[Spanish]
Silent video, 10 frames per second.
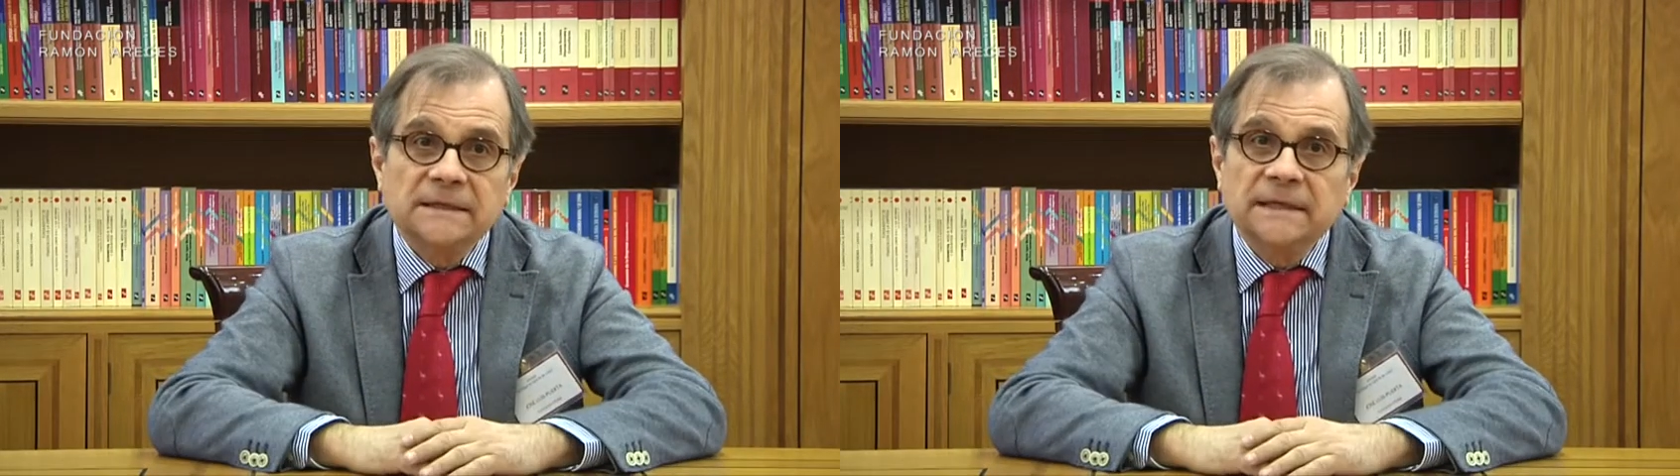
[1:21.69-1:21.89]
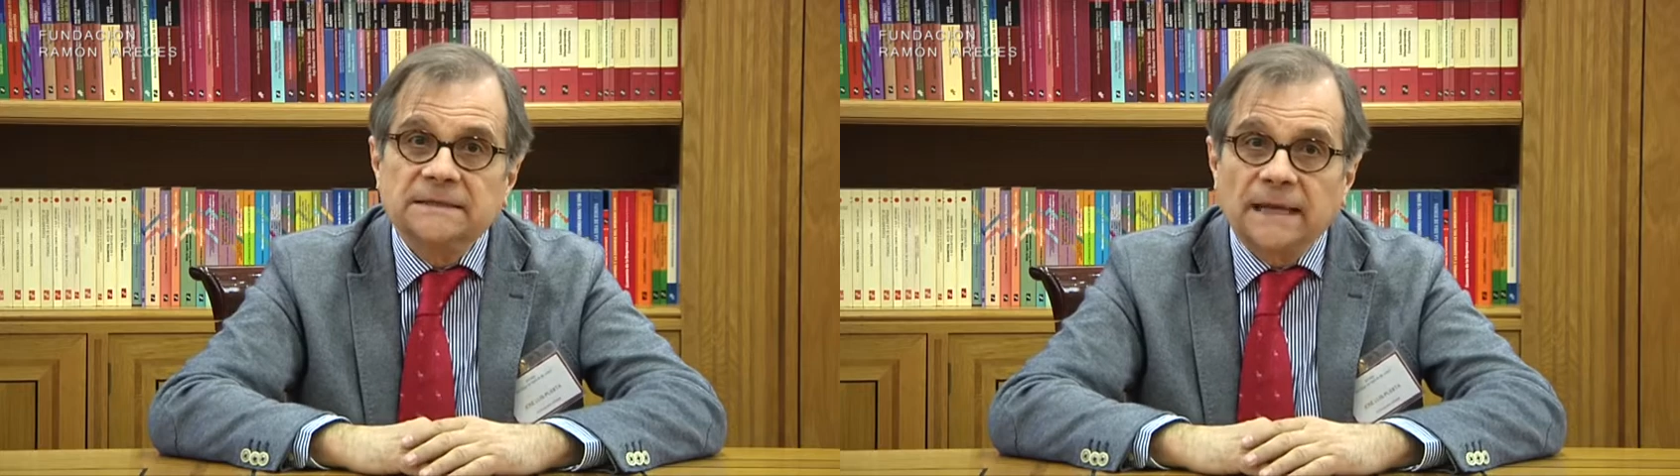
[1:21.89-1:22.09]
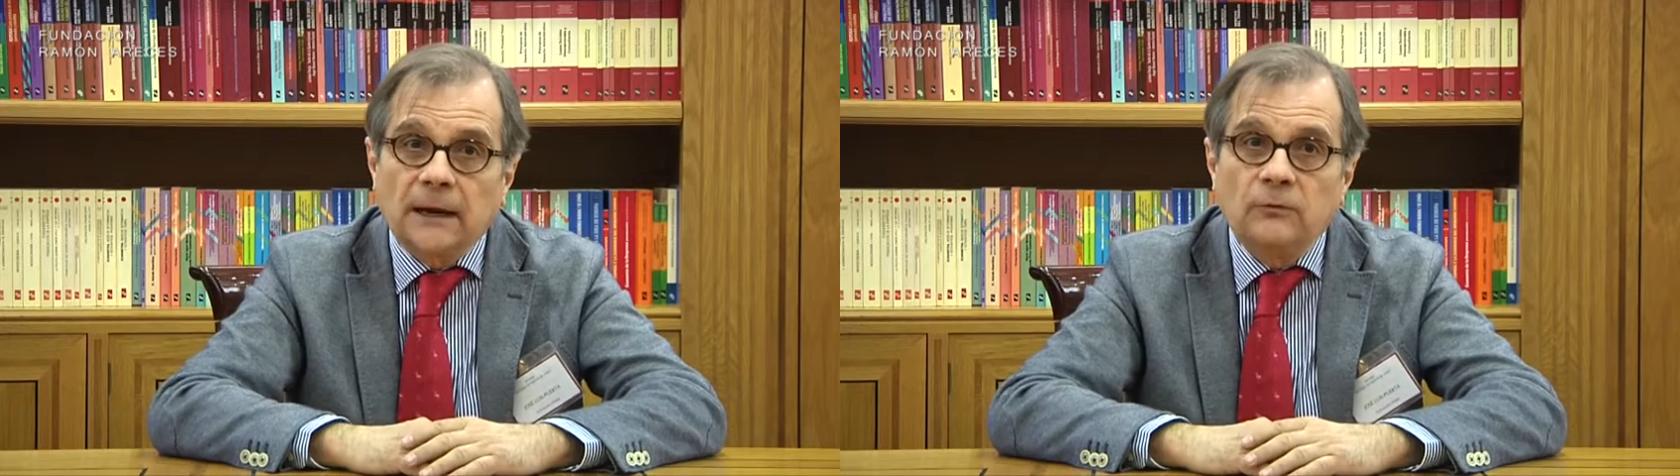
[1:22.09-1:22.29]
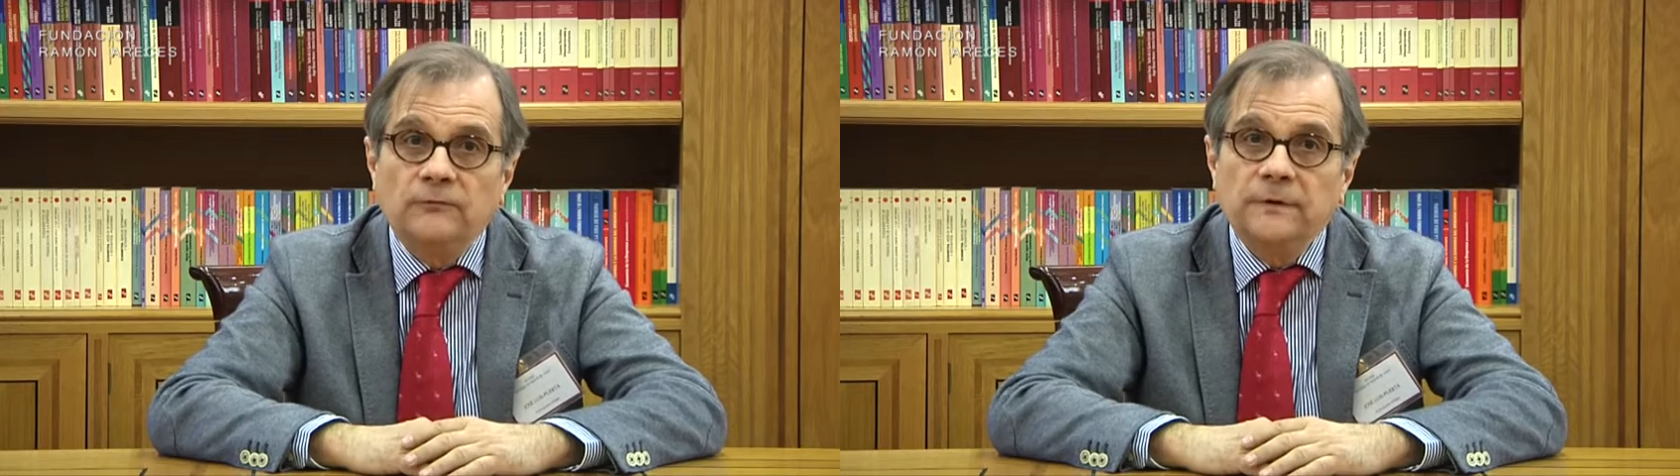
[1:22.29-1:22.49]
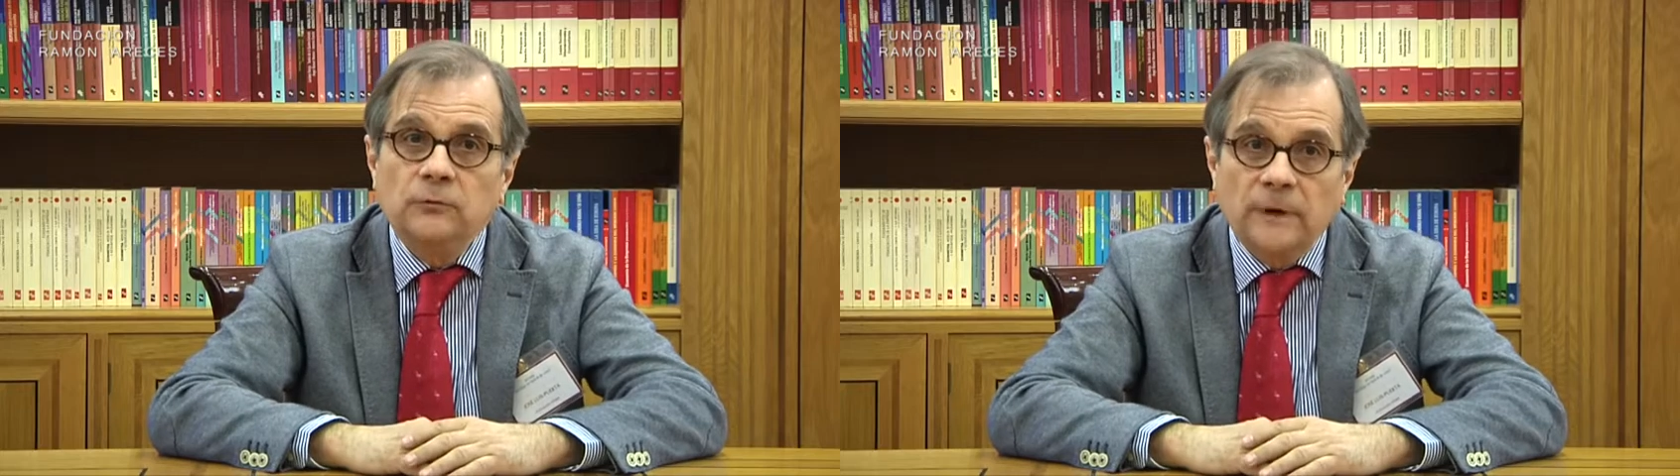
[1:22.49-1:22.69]
y está
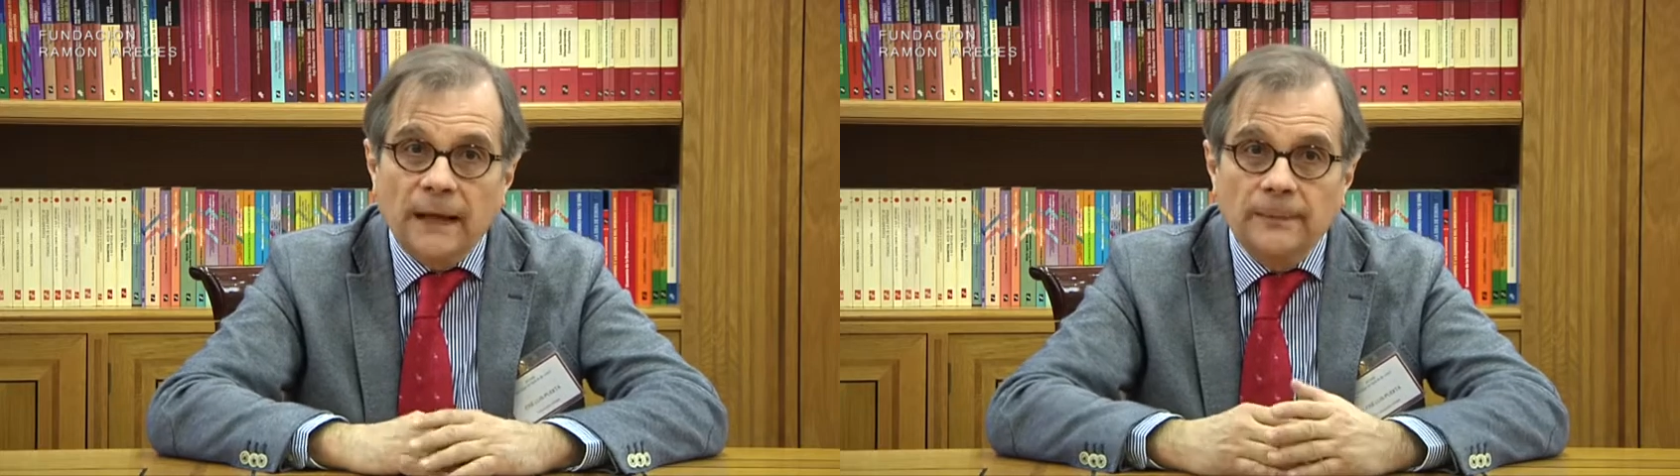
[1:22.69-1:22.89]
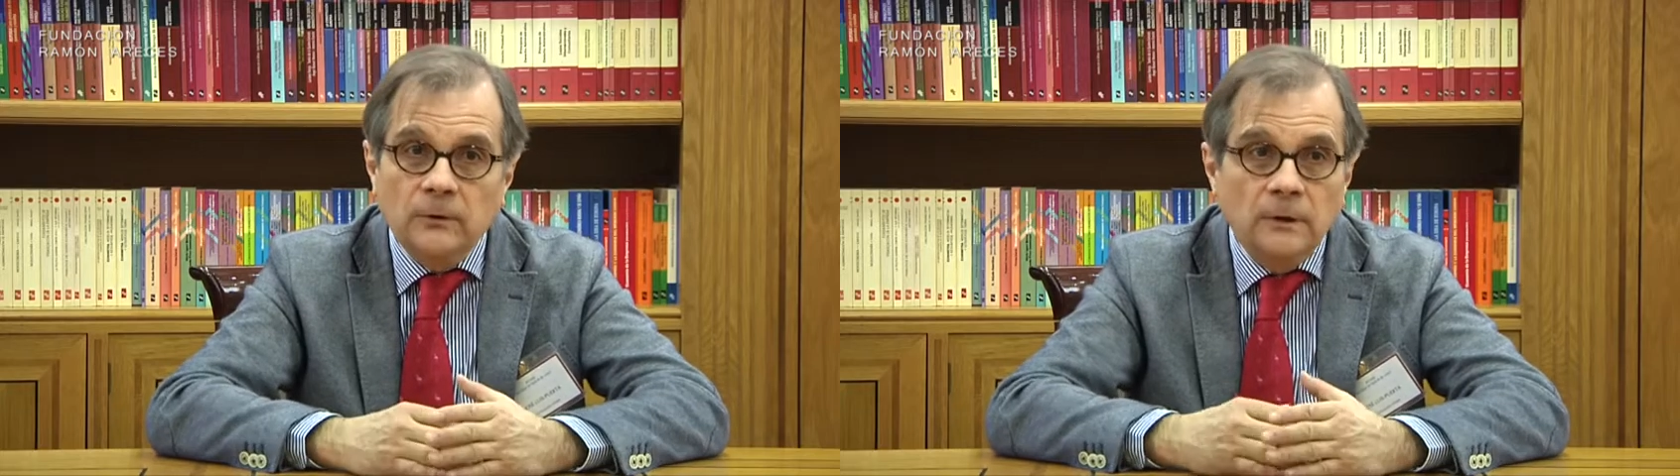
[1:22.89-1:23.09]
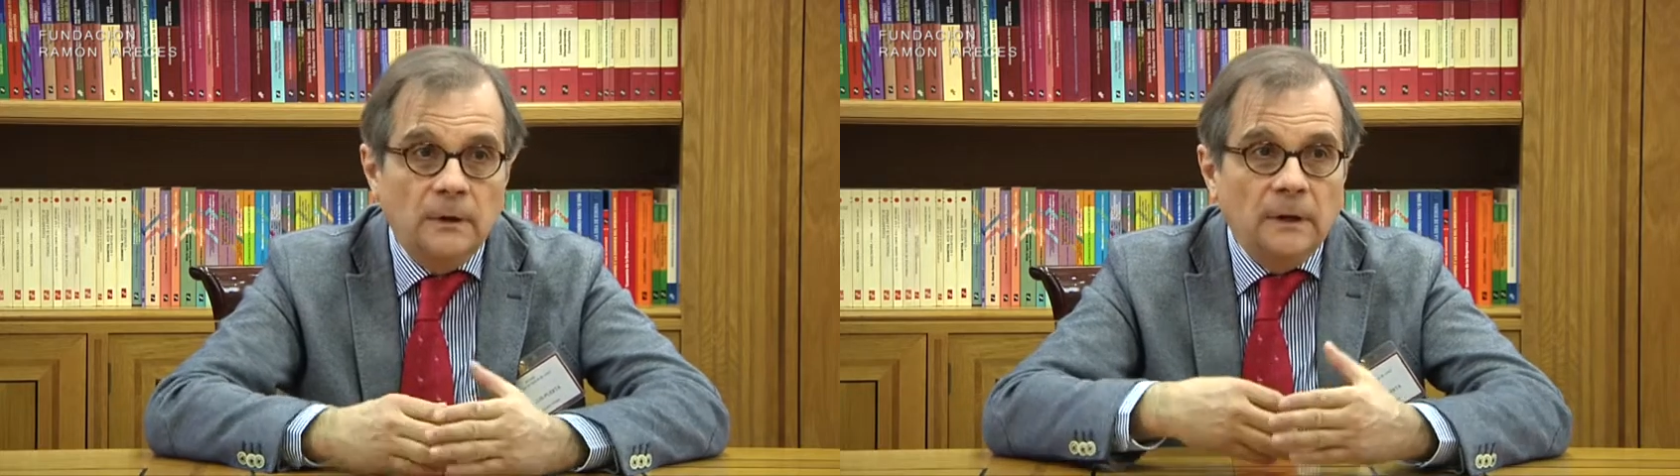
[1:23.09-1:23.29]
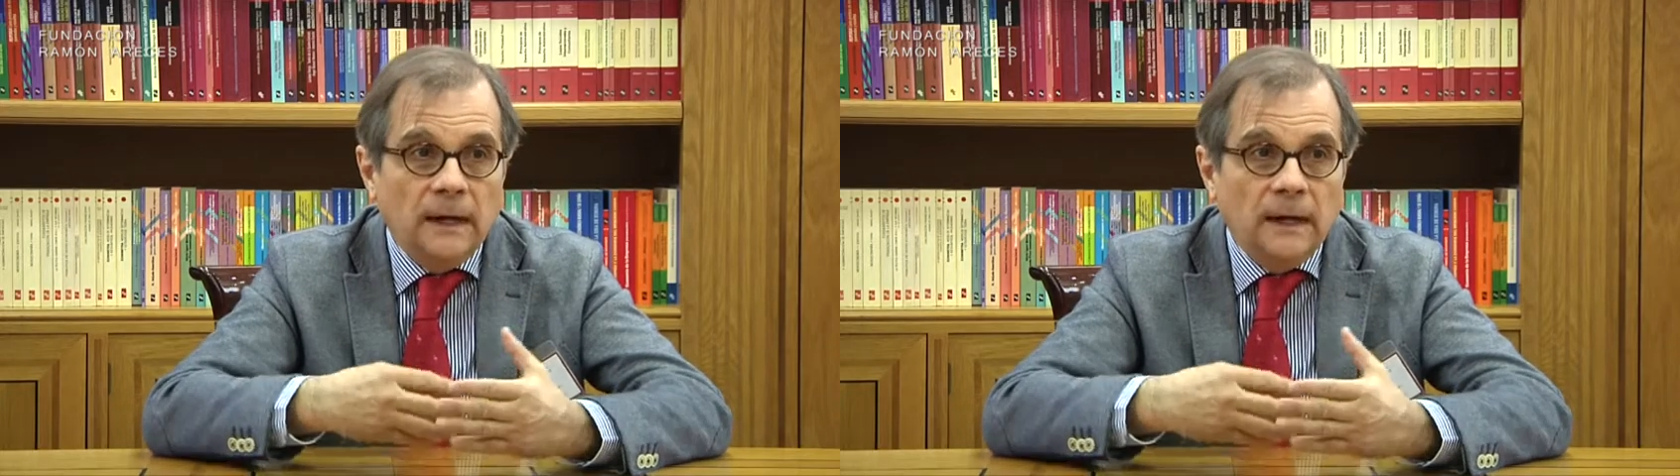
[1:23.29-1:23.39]
configurando